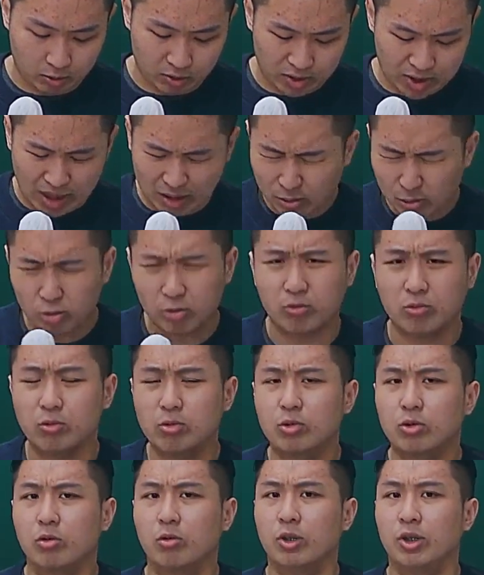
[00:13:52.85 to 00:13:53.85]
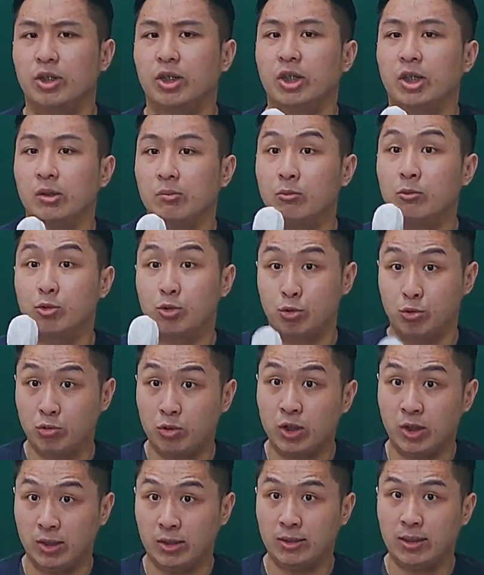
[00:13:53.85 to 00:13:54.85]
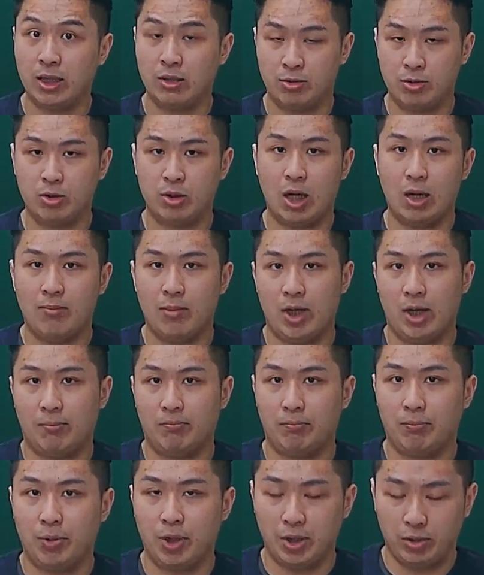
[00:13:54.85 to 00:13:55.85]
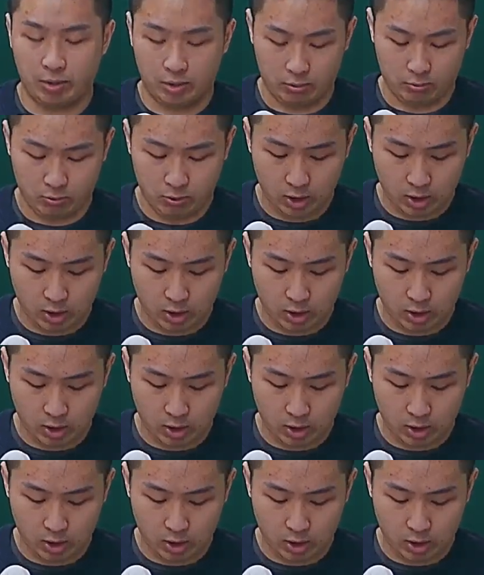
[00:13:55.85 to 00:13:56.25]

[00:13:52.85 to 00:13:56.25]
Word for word: 单独作为题目出题，但是他们2篇的